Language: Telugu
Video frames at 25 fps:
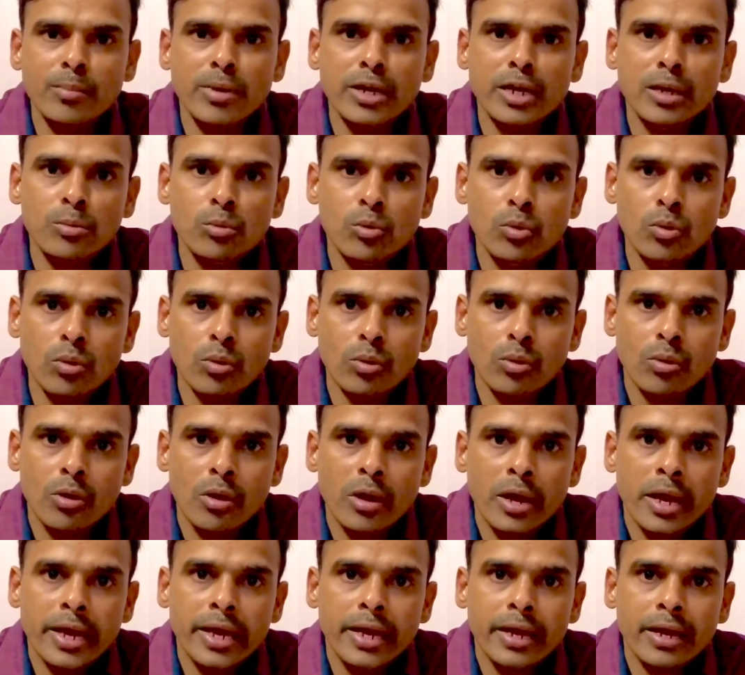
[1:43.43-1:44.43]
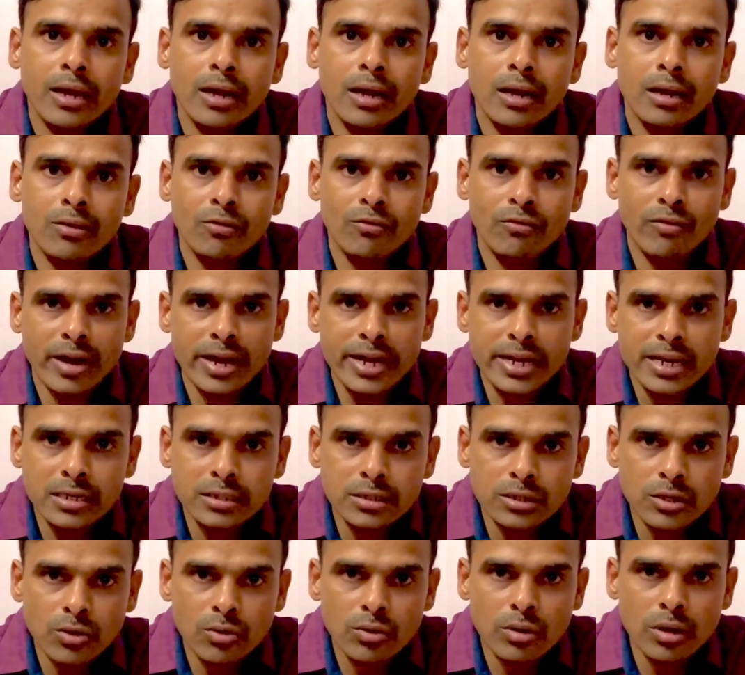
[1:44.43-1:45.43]
మనము వైరస్
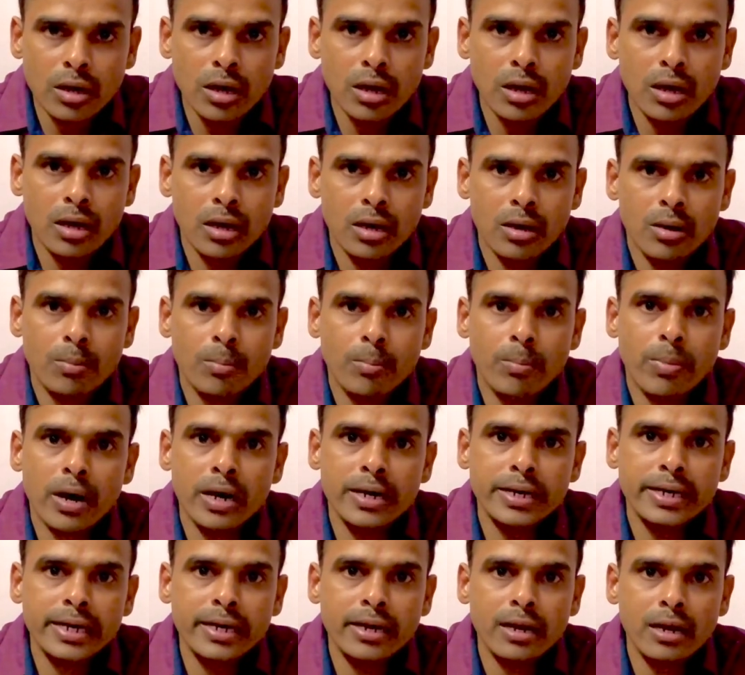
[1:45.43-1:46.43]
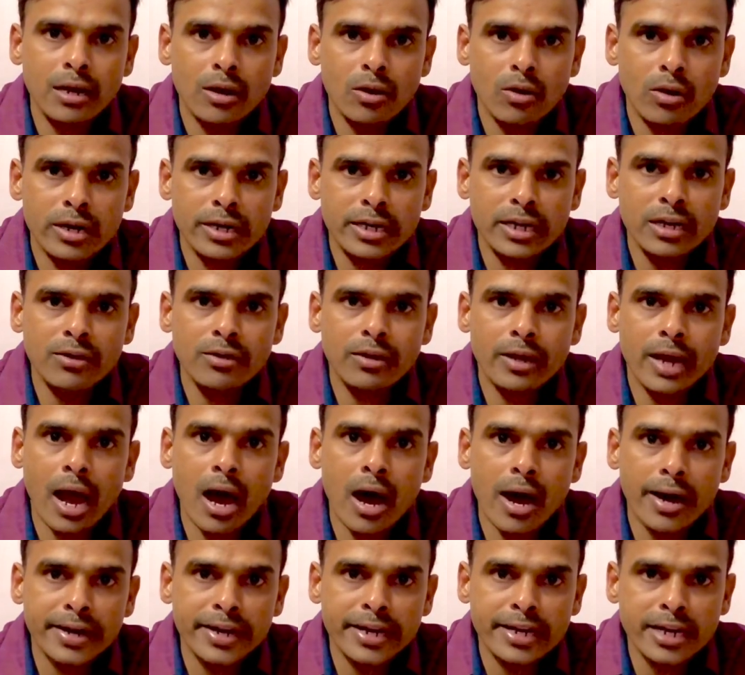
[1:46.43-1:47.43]
యొక్క పార్టికల్లో అంటే
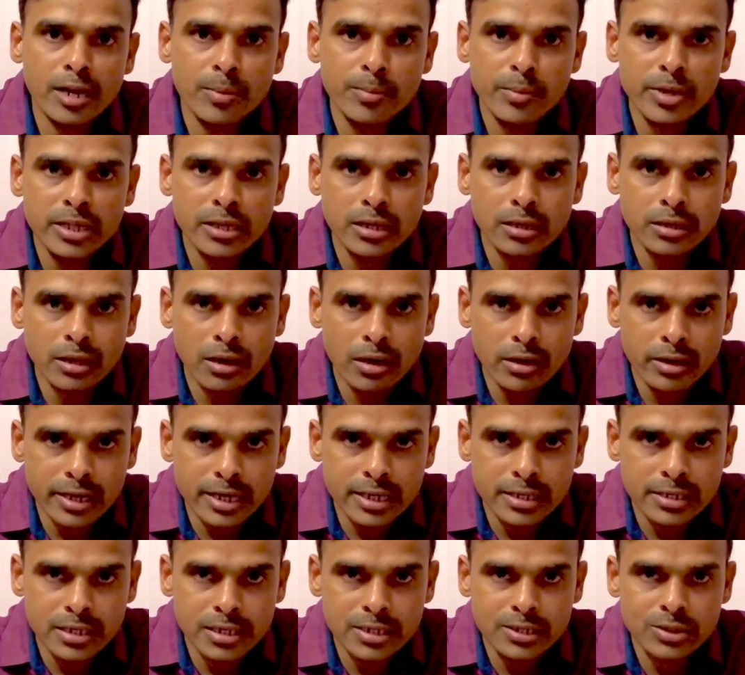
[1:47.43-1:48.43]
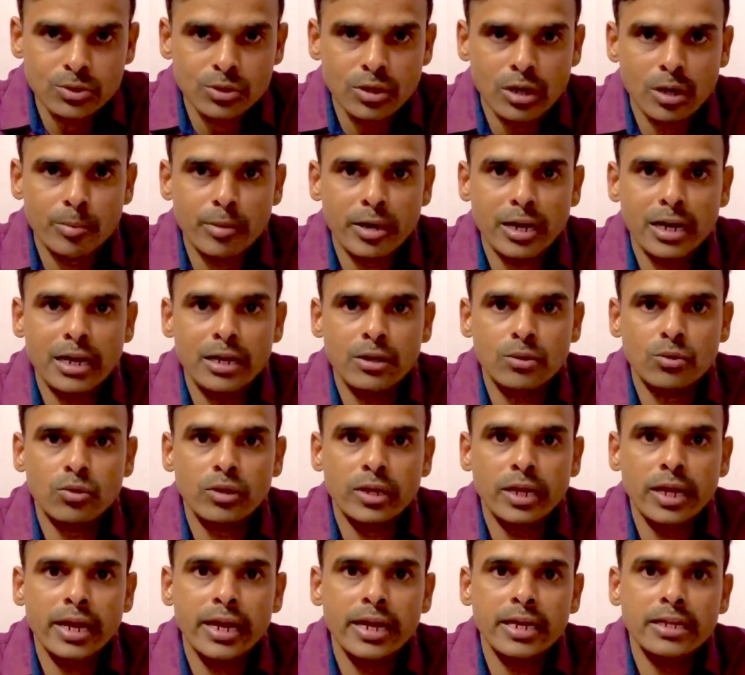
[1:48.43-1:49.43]
ఆర్ఎన్ఏ మీద టార్గెట్ చేస్తున్నామా
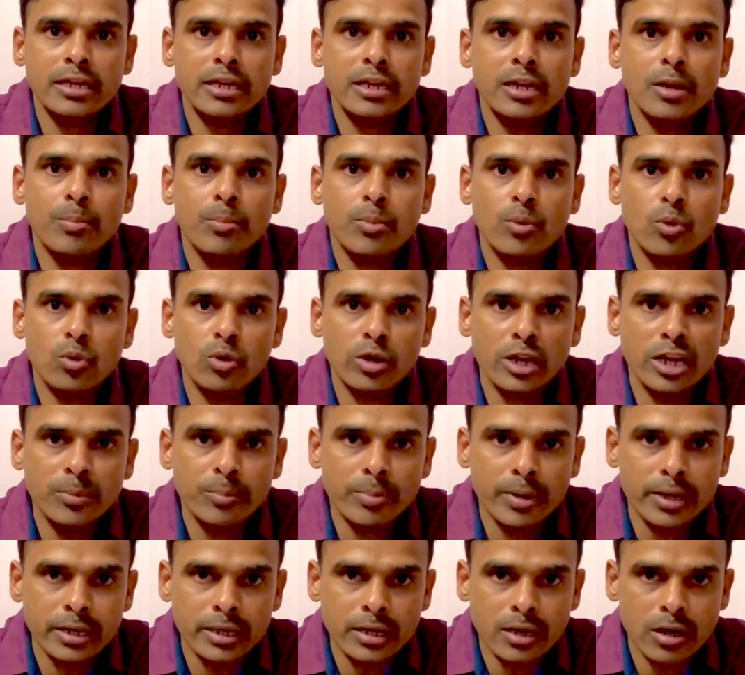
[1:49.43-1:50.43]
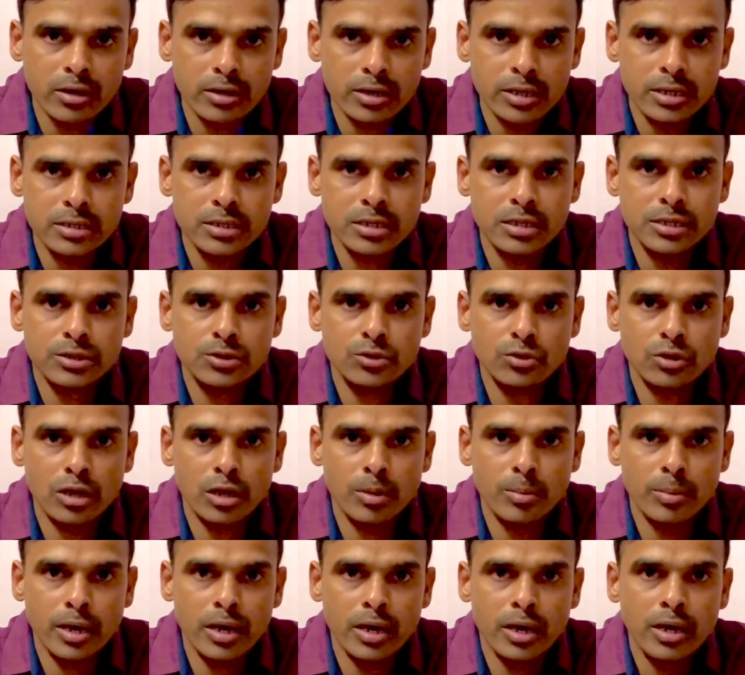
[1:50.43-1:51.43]
లేకుంటే ఏదైనా ప్రోటీన్పై టార్గెట్
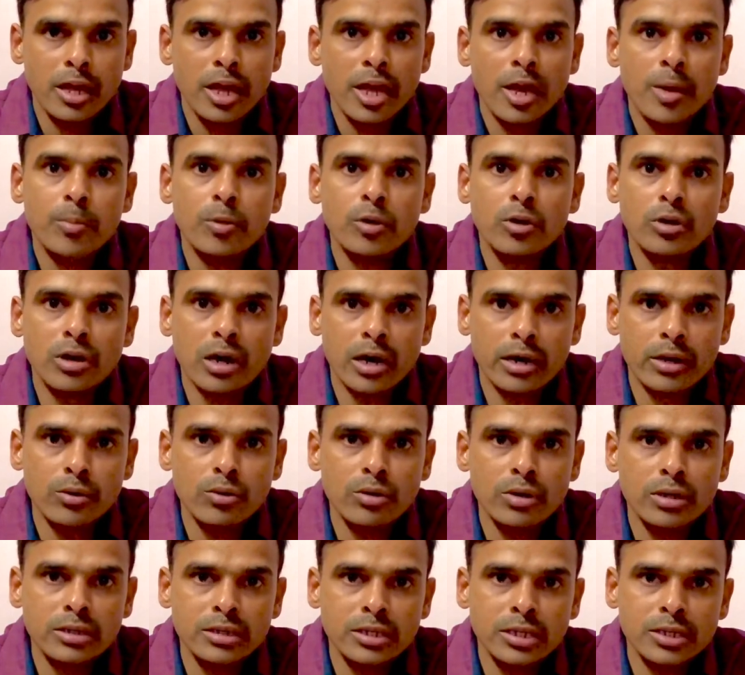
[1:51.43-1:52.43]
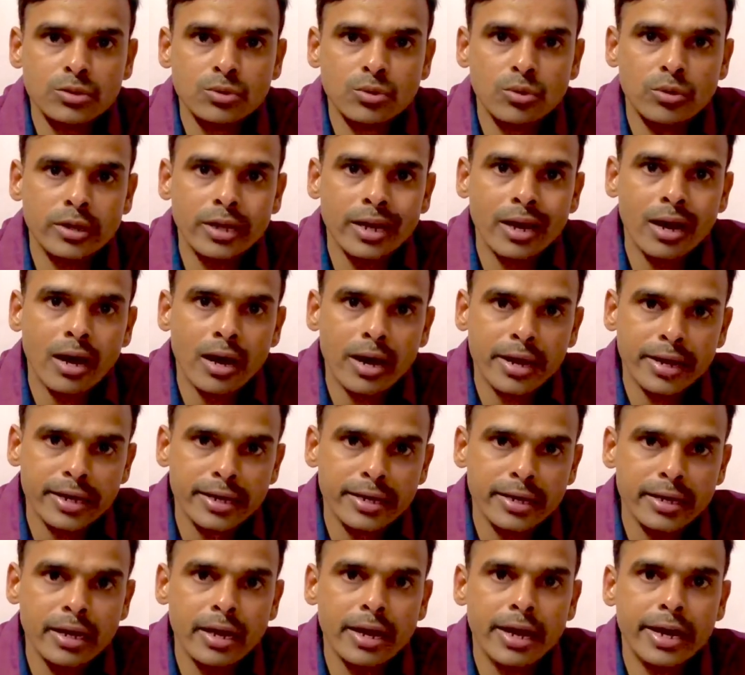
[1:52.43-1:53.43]
చేస్తున్నామా ఇప్పుడు కరోనాని తీసుకుంటే
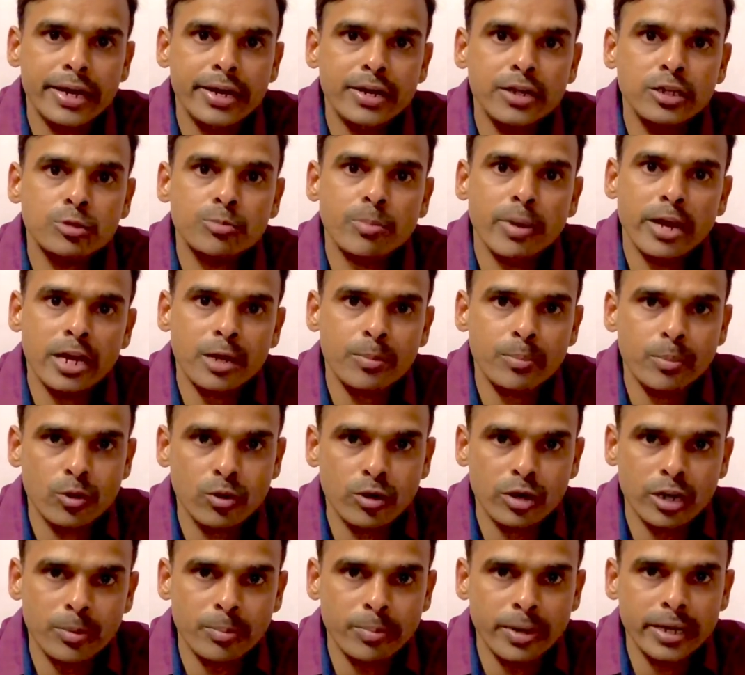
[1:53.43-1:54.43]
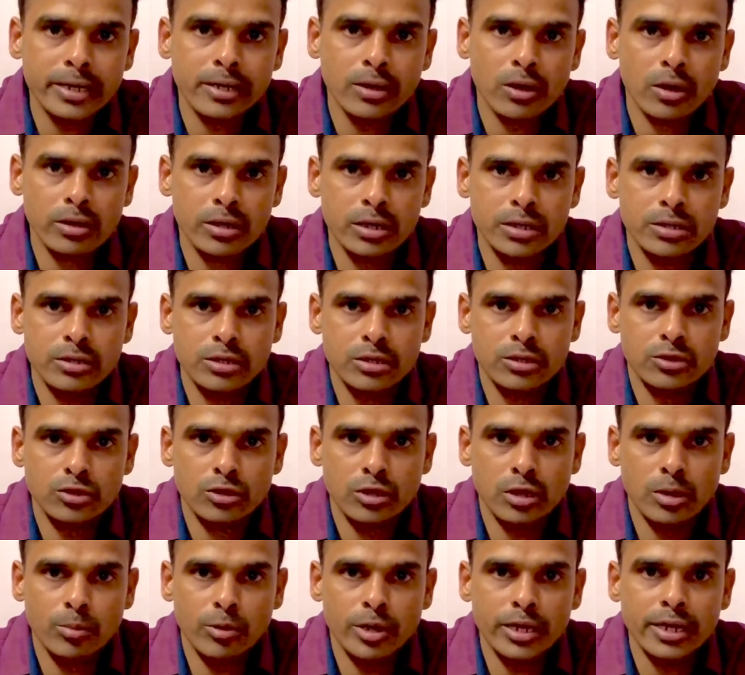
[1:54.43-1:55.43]
ఆర్ఎన్ఏ అండ్ స్పైక్ ప్రోటీన్పై టార్గెట్
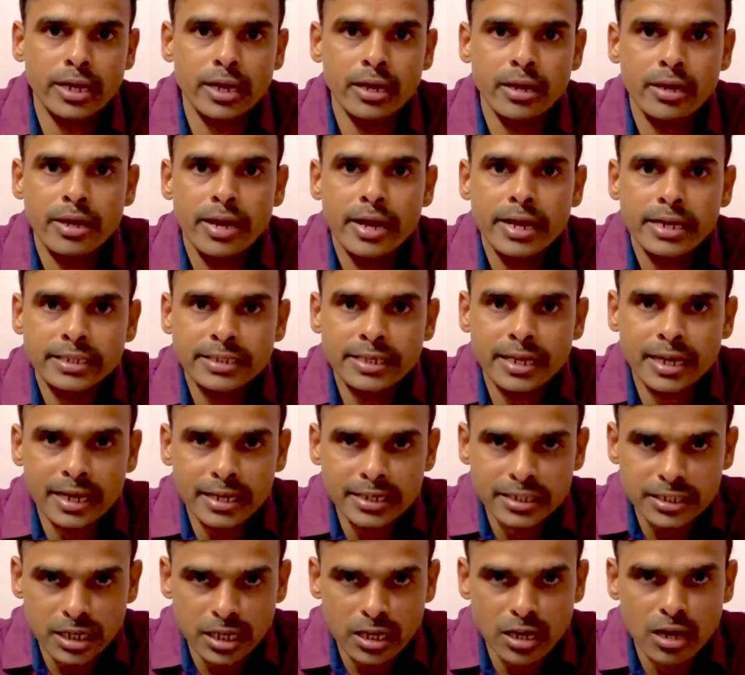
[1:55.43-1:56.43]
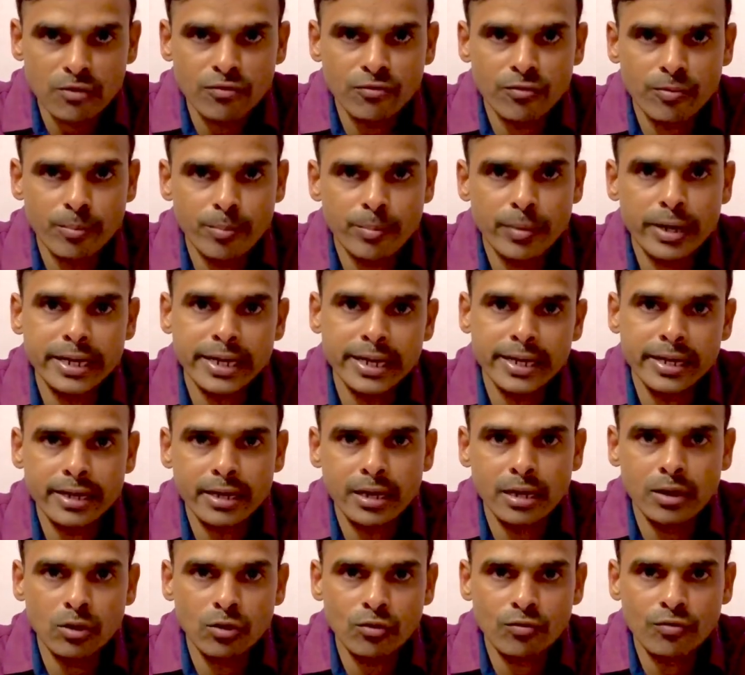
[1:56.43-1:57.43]
చేస్తున్నాము అంటే సెలెక్షన్ ఆఫ్
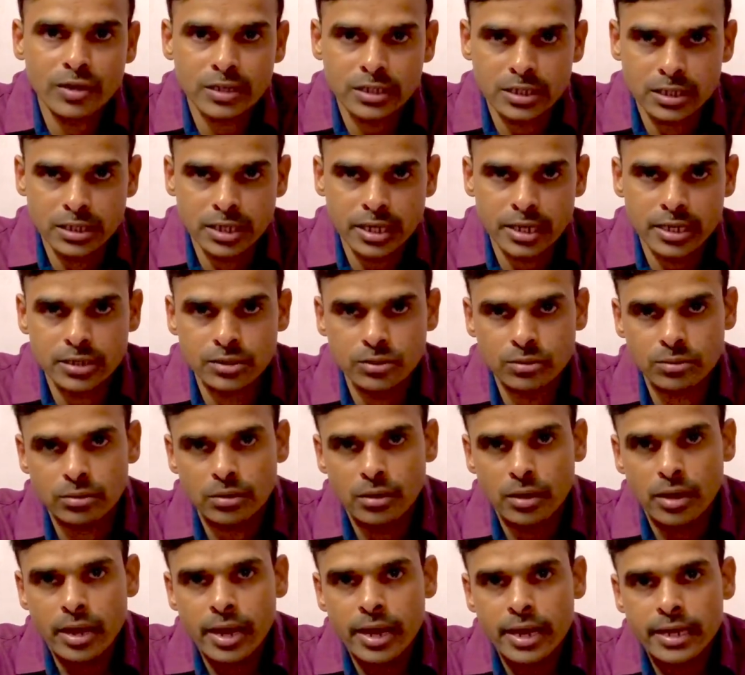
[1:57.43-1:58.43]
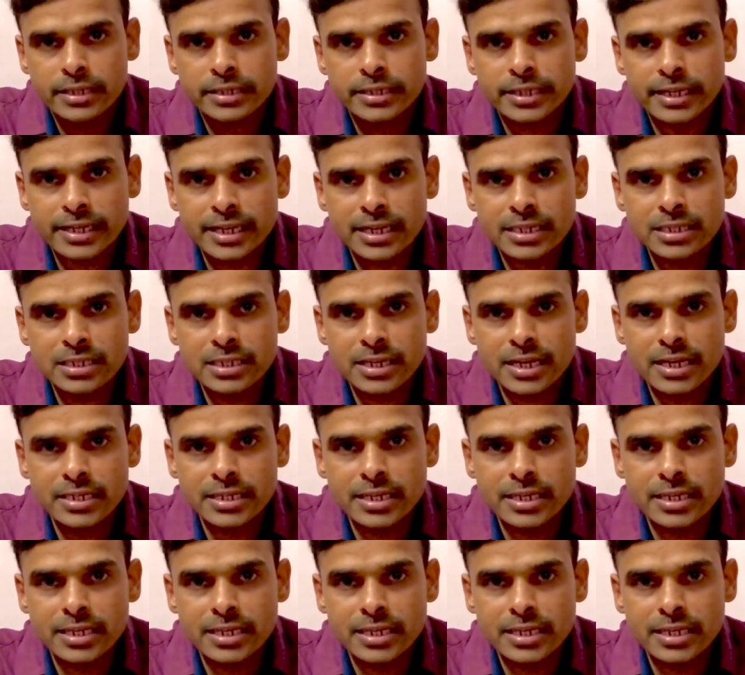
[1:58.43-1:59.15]
మెటీరియల్ ఫస్ట్ స్టేజ్ సెకండ్ స్టేజ్